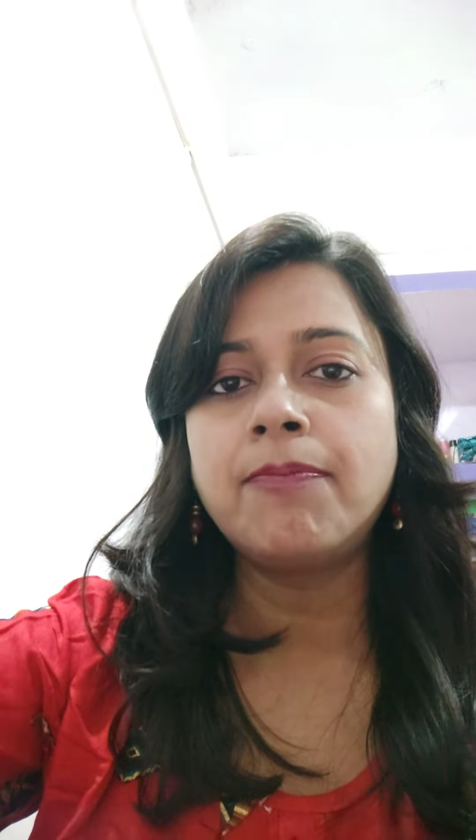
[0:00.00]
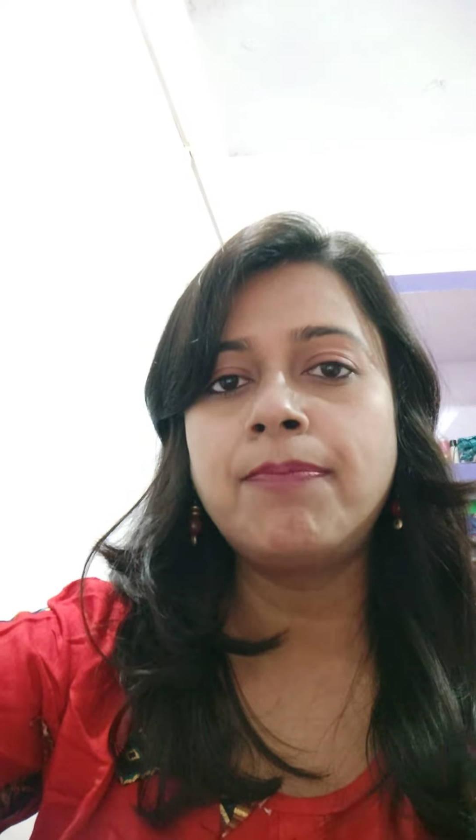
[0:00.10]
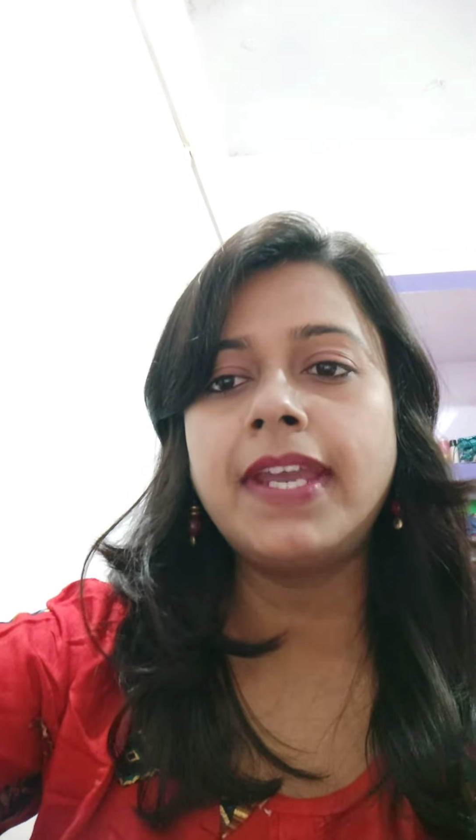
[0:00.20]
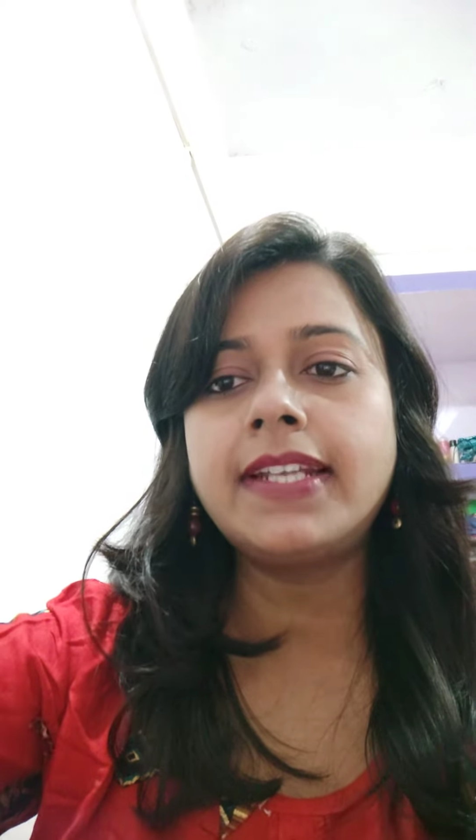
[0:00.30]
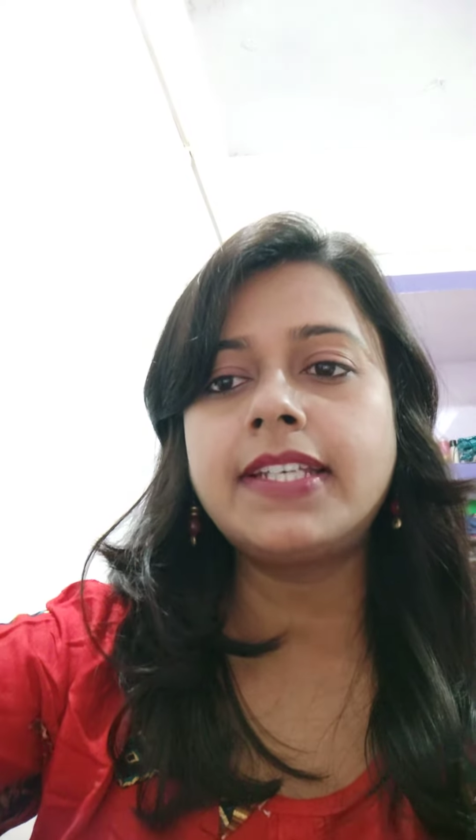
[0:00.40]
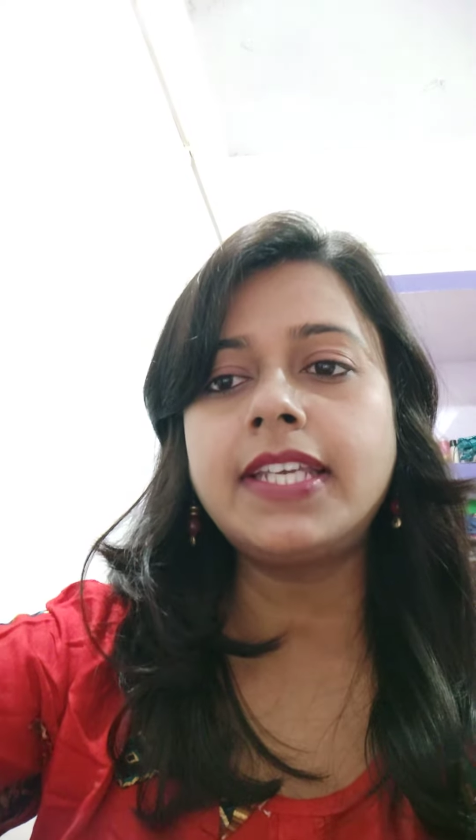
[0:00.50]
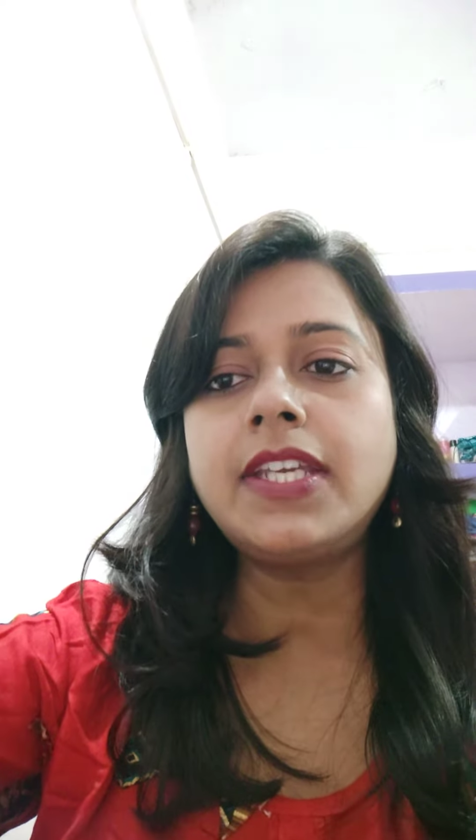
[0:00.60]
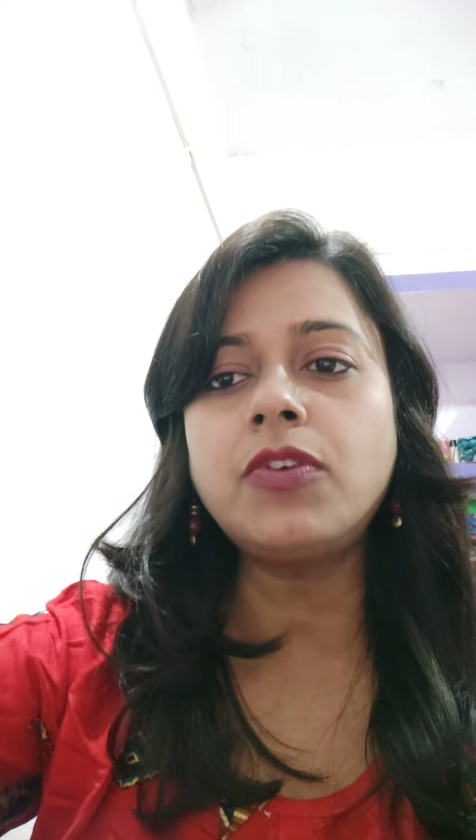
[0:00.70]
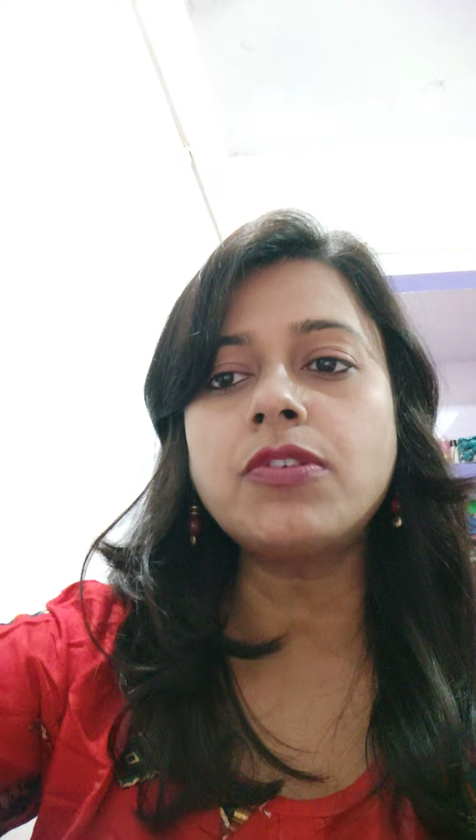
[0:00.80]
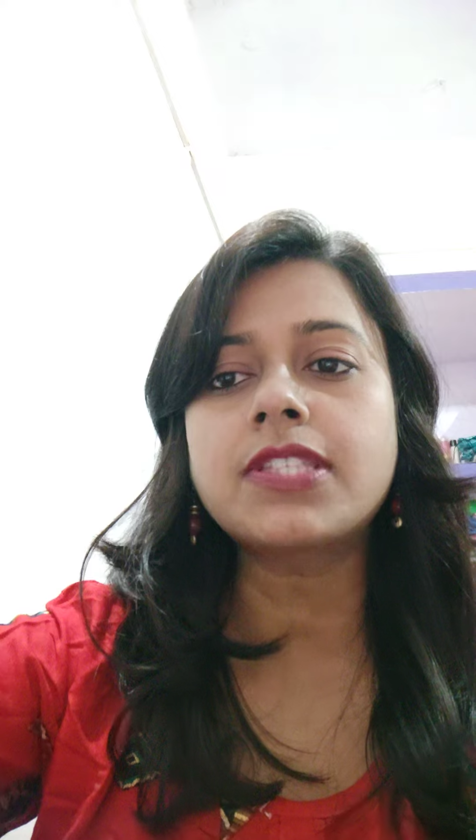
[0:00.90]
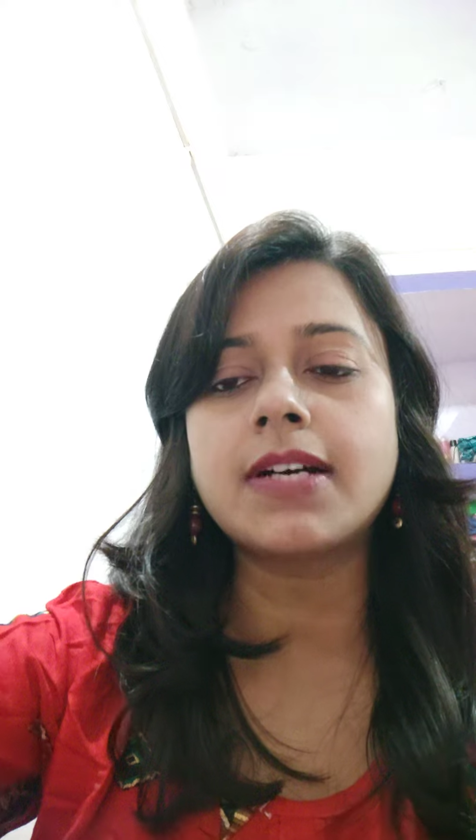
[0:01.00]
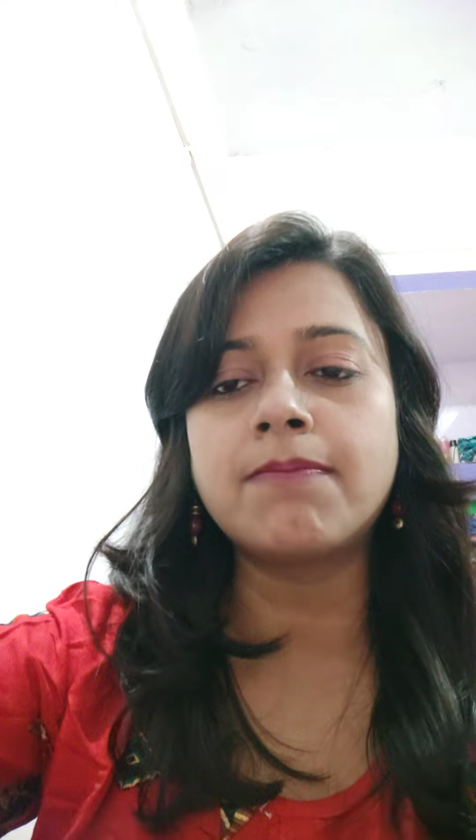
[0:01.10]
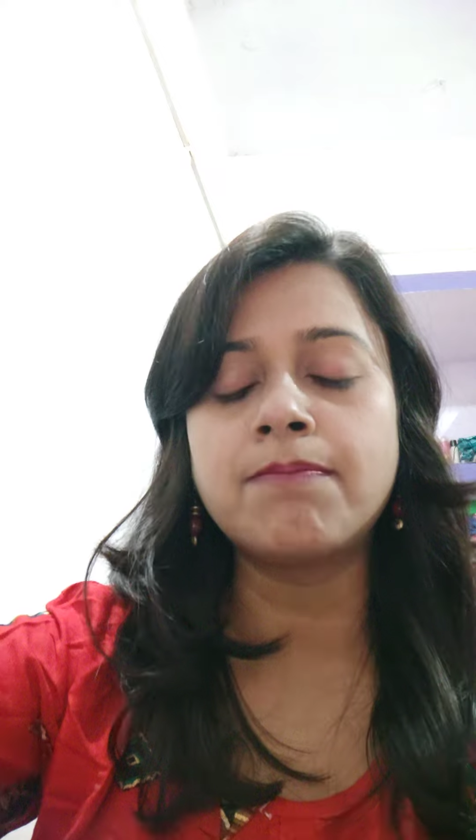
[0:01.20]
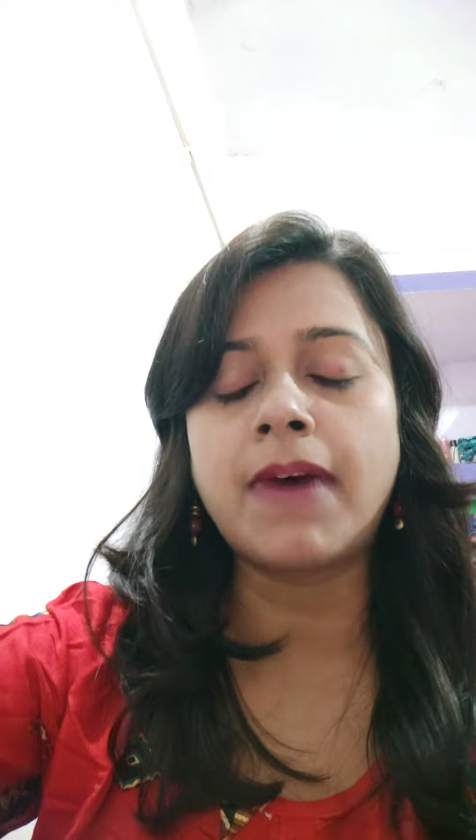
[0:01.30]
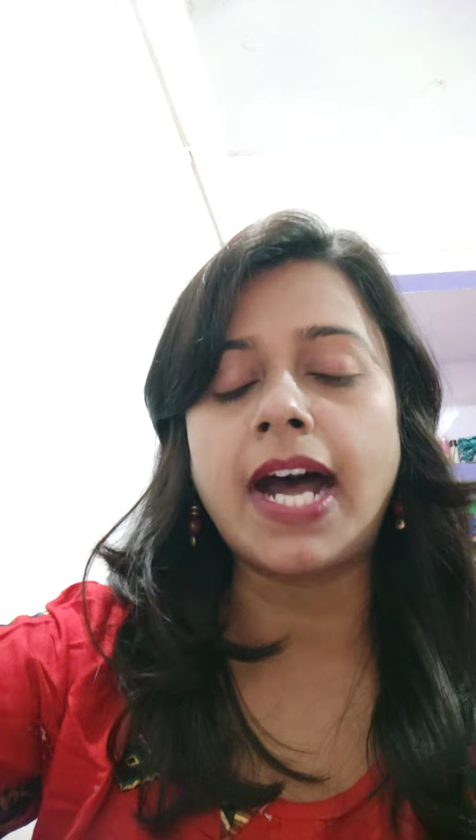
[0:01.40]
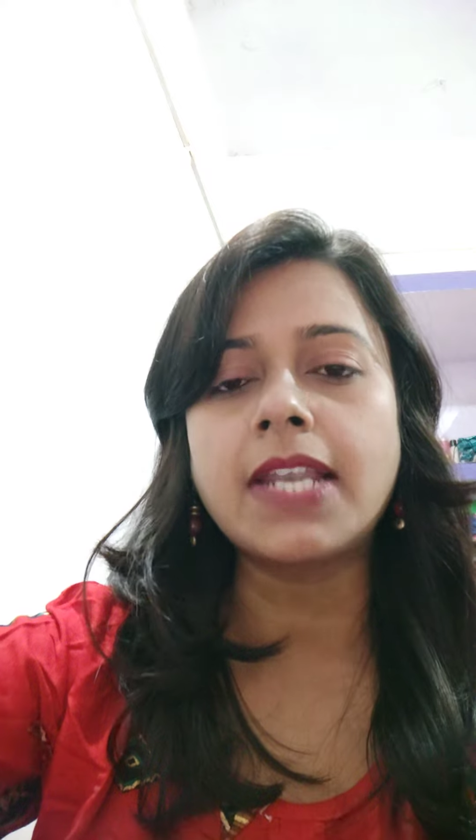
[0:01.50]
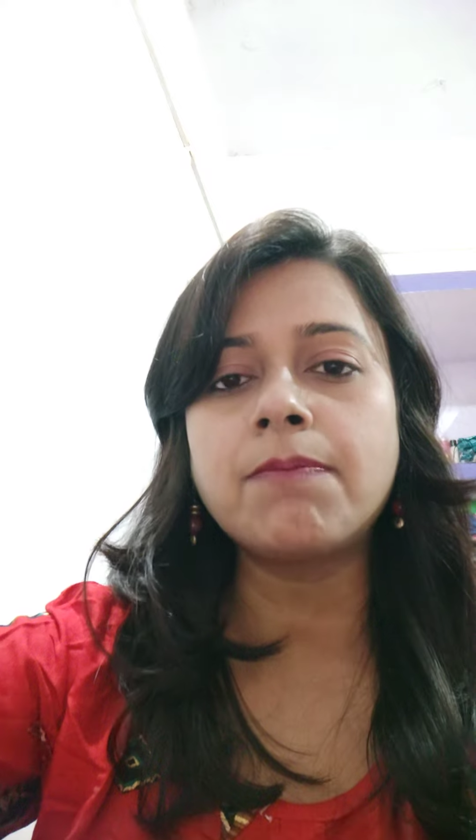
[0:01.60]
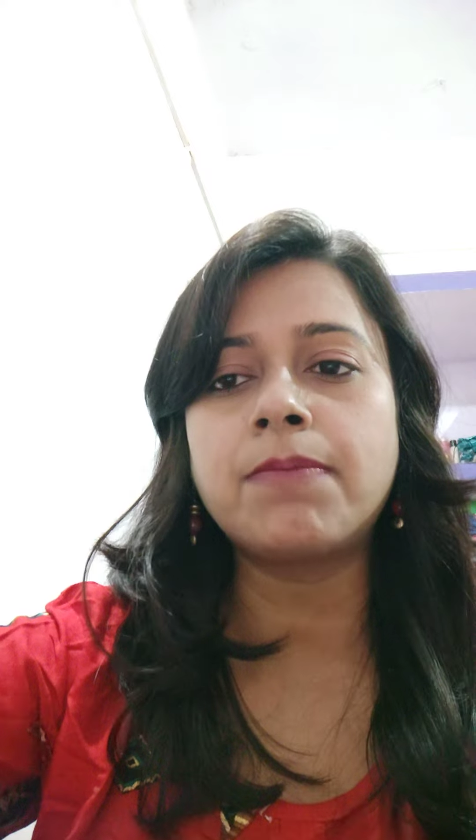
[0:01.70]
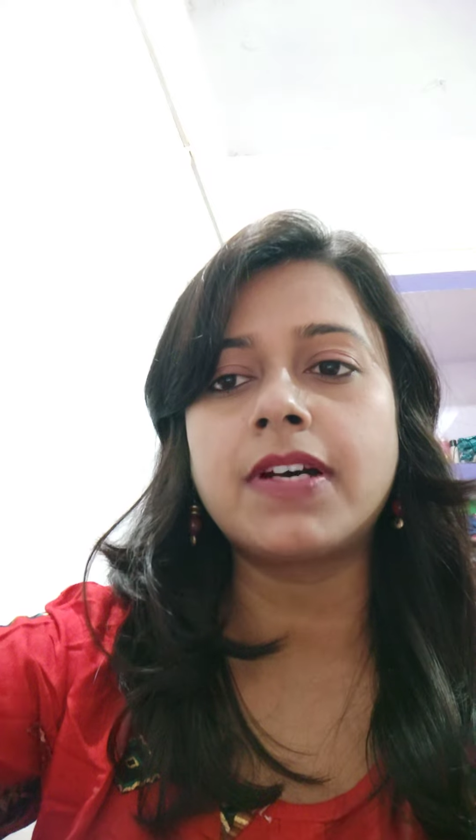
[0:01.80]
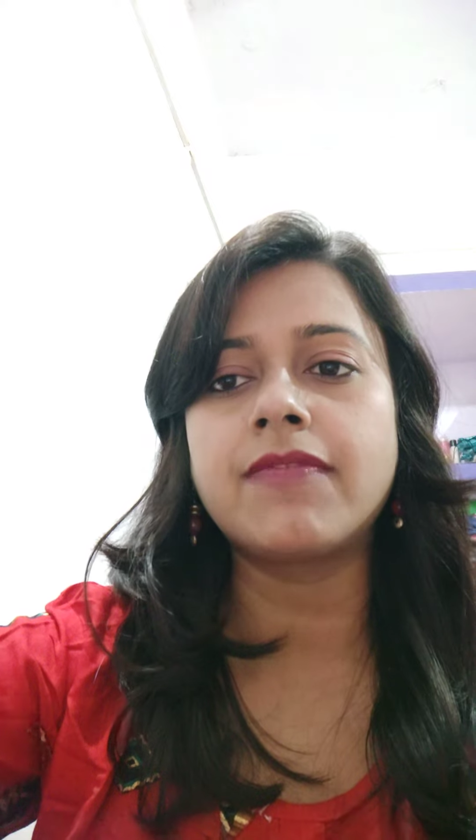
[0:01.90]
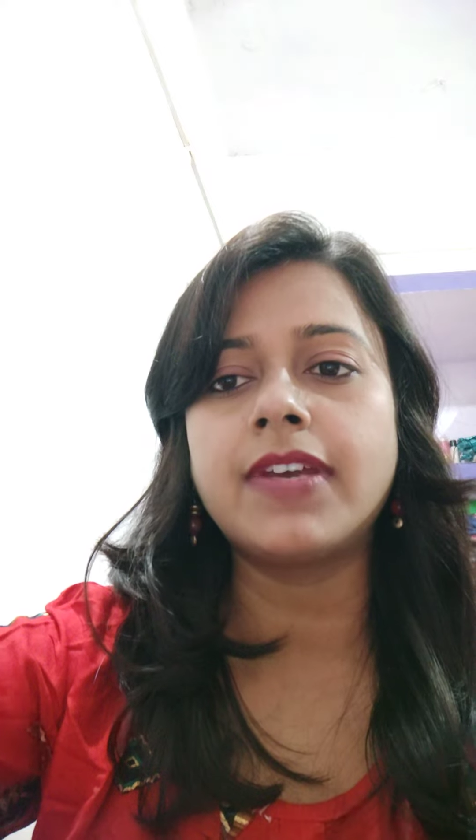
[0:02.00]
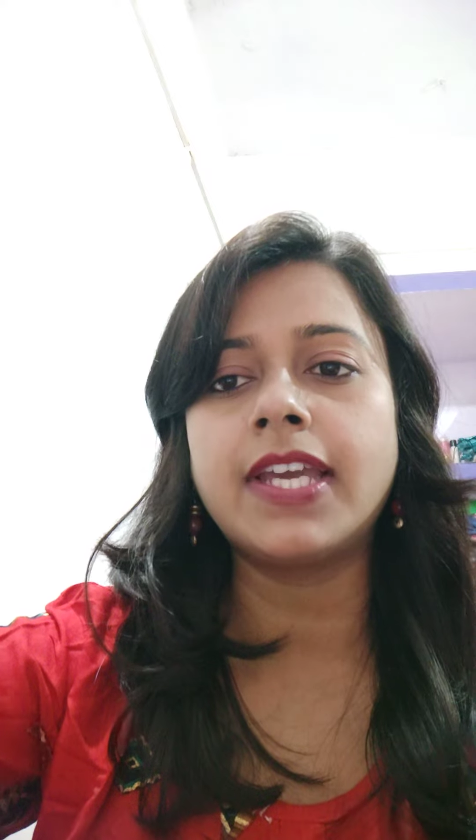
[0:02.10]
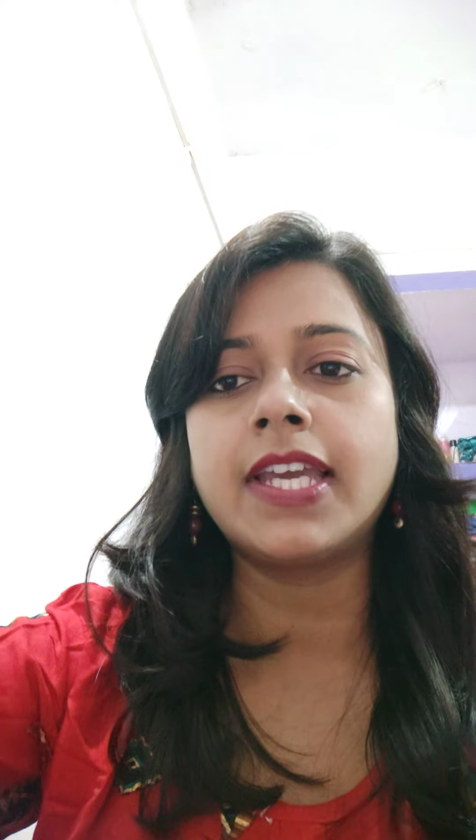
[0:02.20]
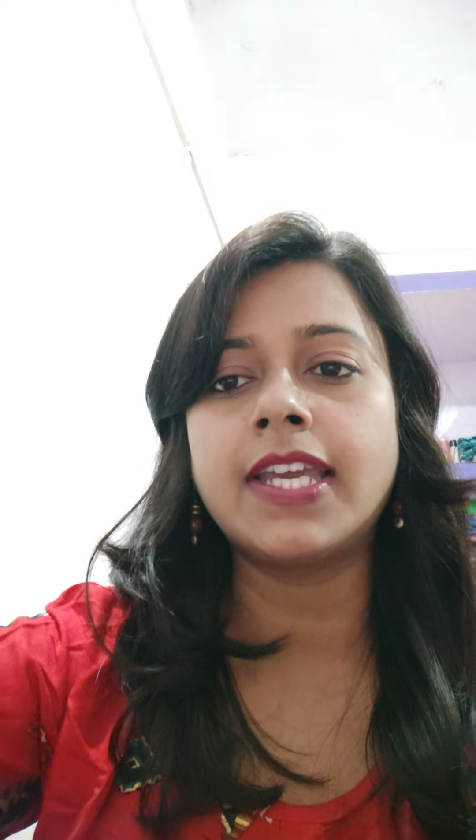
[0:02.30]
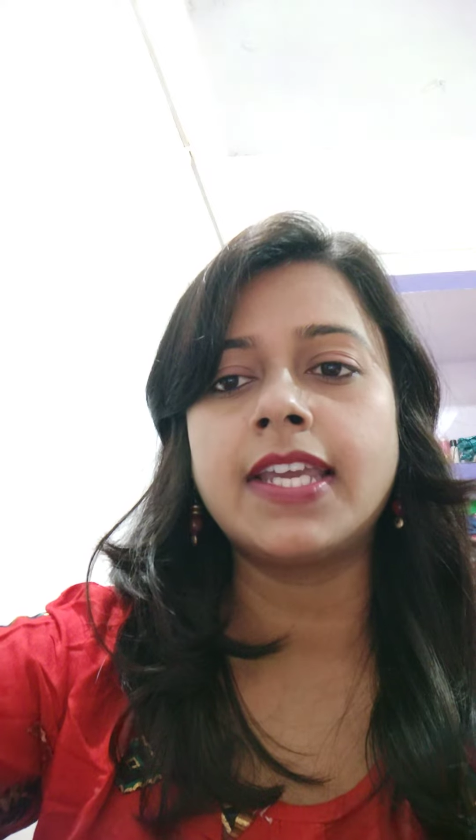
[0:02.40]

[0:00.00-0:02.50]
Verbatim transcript: बेटी युग सम्मान पर्व है